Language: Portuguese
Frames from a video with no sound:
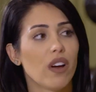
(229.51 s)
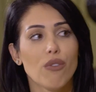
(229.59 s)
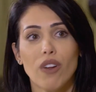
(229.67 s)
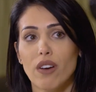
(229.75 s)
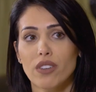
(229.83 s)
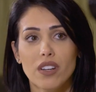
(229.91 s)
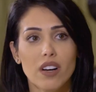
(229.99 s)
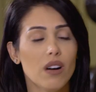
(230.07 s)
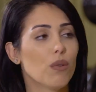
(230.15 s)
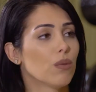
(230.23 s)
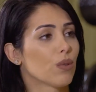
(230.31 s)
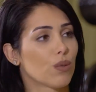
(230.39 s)
Eu falava,
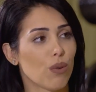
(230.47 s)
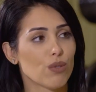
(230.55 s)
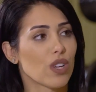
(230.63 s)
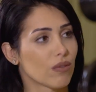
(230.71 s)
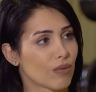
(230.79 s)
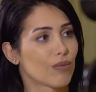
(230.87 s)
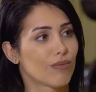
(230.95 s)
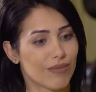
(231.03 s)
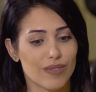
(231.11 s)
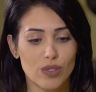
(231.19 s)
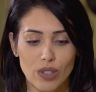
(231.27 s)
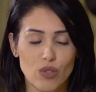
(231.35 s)
não, eu tô já
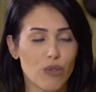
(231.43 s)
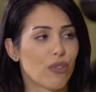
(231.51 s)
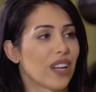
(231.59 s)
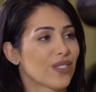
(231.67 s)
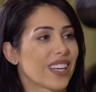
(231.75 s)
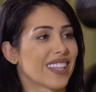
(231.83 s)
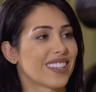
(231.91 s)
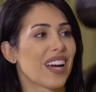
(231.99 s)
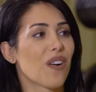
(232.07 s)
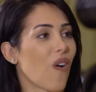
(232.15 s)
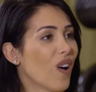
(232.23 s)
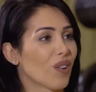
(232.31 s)
sofrendo aqui até
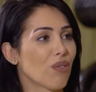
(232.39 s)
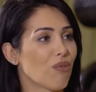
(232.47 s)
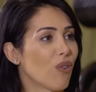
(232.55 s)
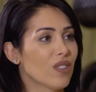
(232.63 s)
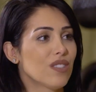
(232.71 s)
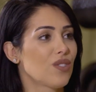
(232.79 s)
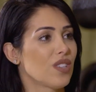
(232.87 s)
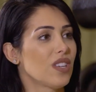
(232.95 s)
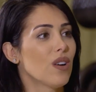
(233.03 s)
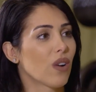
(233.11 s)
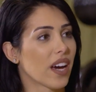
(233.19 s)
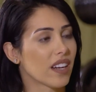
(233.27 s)
agora, eu não vou desistir,
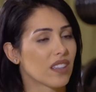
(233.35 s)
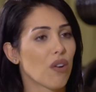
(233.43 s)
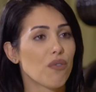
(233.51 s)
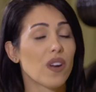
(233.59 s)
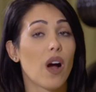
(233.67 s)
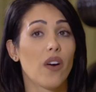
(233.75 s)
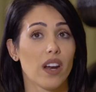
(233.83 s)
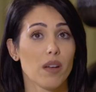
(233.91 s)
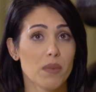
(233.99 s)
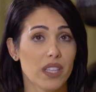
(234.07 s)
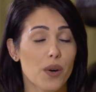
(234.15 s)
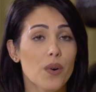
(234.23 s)
bola, eu quero né? até o né? final. Ela
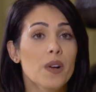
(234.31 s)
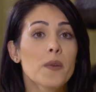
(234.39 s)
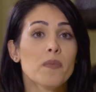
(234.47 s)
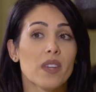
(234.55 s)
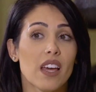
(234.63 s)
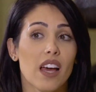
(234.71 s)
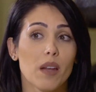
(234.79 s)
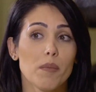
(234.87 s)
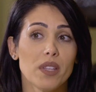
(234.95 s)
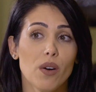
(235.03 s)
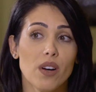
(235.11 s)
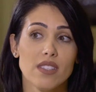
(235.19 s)
me deu ela
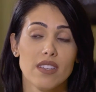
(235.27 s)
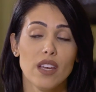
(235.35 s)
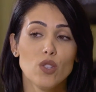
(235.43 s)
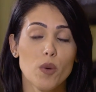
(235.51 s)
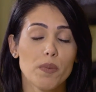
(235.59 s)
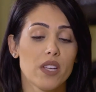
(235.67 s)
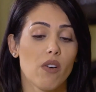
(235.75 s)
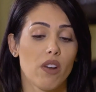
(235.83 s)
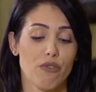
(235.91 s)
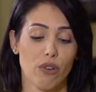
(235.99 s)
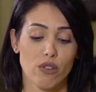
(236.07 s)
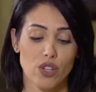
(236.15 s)
me deu a seguinte opção.
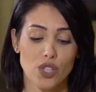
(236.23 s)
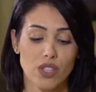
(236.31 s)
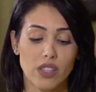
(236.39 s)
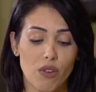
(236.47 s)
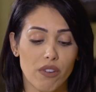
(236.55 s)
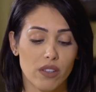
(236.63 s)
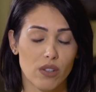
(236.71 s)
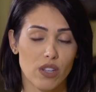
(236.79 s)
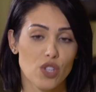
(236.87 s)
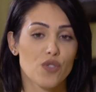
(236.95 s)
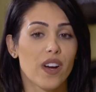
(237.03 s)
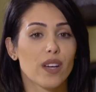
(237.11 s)
Ela falou: a gente, então, a
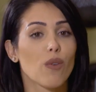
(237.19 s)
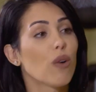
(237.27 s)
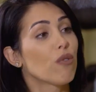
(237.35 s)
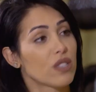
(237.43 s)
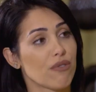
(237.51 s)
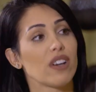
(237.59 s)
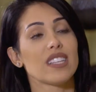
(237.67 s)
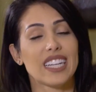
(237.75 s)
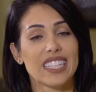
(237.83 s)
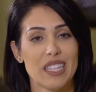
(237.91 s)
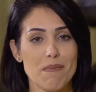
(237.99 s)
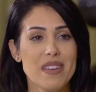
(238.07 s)
gente vai, igual você faz na
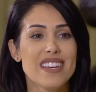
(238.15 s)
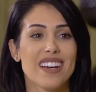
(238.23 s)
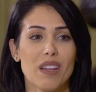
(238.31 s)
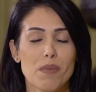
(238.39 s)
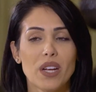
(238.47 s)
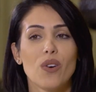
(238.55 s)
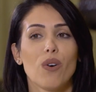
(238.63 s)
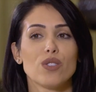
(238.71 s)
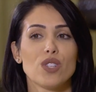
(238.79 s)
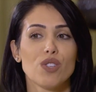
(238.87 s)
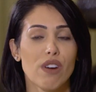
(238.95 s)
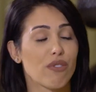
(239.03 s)
academia, ela brincou, a
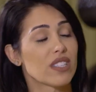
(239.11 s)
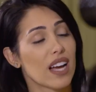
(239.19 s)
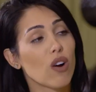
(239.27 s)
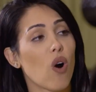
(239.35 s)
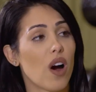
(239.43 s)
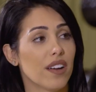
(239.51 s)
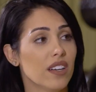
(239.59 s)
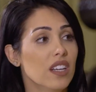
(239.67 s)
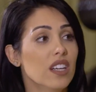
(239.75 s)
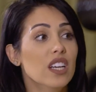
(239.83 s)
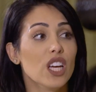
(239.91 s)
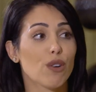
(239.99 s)
gente vai fazer agora.
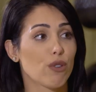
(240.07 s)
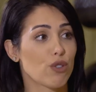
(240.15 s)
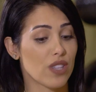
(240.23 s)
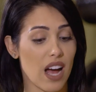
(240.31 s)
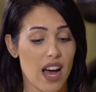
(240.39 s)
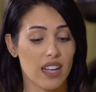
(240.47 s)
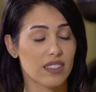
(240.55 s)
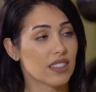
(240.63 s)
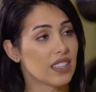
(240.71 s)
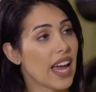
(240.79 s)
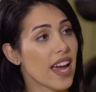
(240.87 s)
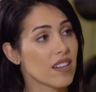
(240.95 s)
Eu dar
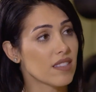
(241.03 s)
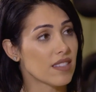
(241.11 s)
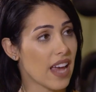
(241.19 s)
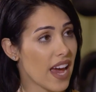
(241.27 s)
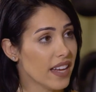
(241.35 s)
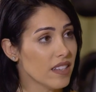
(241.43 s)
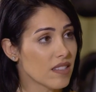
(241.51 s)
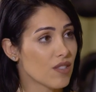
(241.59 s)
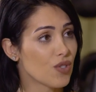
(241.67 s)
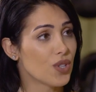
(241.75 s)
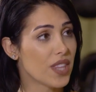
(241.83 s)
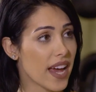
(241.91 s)
10
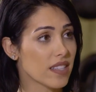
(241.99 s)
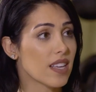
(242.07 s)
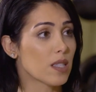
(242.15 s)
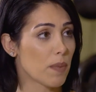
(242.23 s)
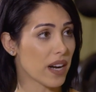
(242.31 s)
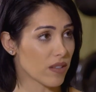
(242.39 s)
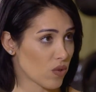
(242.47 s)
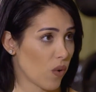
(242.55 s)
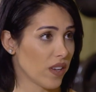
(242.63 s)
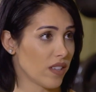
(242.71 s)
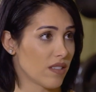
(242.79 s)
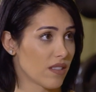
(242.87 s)
séries de 10
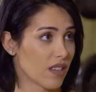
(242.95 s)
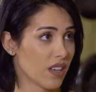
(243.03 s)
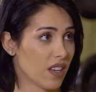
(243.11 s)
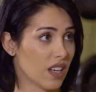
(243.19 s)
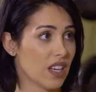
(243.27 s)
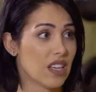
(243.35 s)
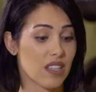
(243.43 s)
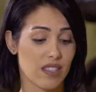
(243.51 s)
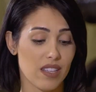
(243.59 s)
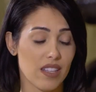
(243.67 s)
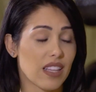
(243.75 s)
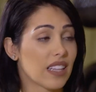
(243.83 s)
respirações.
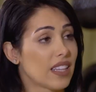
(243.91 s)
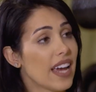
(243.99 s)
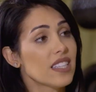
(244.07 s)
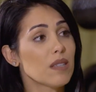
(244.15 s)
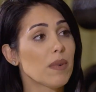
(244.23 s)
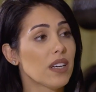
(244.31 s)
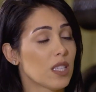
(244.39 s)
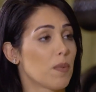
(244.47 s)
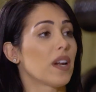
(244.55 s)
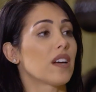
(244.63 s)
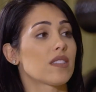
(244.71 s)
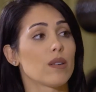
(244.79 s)
Se na décima
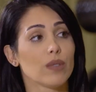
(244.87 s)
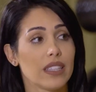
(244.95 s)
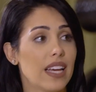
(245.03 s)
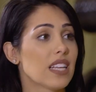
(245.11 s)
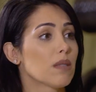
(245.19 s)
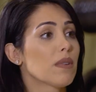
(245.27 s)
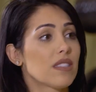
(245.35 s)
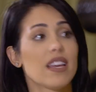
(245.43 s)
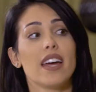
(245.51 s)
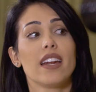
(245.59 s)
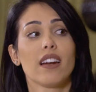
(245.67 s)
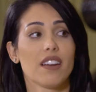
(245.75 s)
respiração da décima
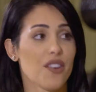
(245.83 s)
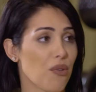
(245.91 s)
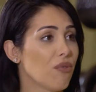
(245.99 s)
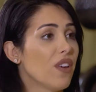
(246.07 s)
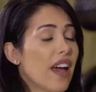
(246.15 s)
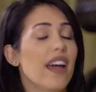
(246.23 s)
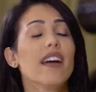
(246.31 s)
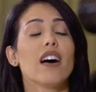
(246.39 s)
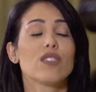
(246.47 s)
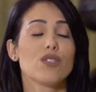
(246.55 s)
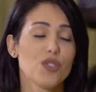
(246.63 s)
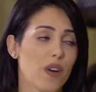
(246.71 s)
série ela não vier,
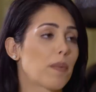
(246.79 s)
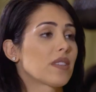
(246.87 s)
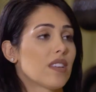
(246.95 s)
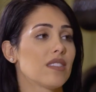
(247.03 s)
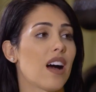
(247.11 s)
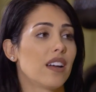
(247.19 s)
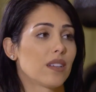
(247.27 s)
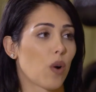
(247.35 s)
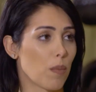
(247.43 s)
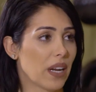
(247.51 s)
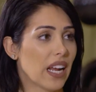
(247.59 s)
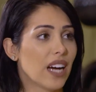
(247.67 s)
a gente vai pra cesárea.
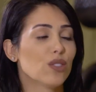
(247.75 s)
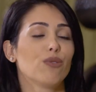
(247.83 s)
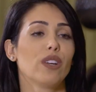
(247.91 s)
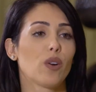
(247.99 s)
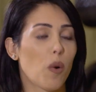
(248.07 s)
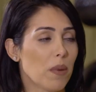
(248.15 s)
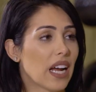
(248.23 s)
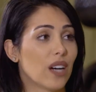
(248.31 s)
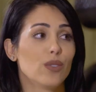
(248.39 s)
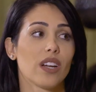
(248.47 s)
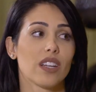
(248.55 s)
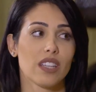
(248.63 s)
Combinado? Eu falei,
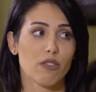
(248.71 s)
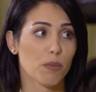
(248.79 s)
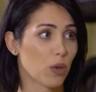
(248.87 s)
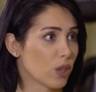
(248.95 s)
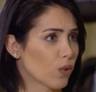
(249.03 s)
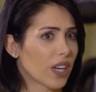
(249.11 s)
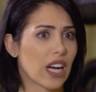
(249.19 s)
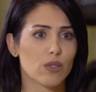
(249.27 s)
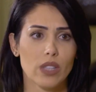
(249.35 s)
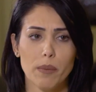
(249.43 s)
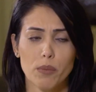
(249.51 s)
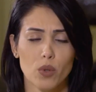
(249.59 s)
combinado. E ela tava
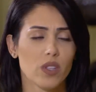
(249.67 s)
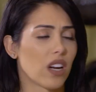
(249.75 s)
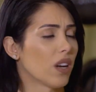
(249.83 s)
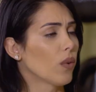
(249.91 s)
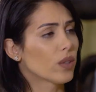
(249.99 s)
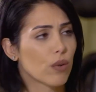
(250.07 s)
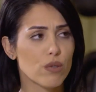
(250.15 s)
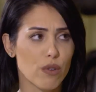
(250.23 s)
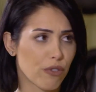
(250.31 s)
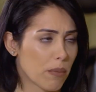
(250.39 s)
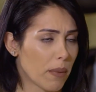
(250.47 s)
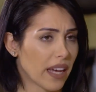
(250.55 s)
monitorada o tempo todo, ela não entrou em
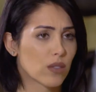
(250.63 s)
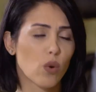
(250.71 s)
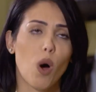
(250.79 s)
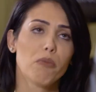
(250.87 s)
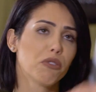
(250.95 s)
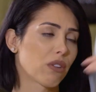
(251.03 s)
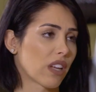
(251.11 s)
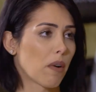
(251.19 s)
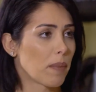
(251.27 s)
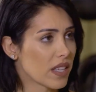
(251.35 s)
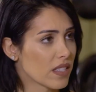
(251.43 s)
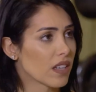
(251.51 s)
sofrimento, óbvio, que eu tava
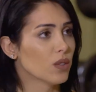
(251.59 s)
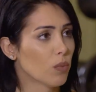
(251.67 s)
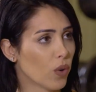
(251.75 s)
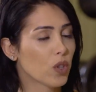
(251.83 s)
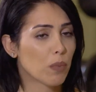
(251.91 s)
prezando Lógico.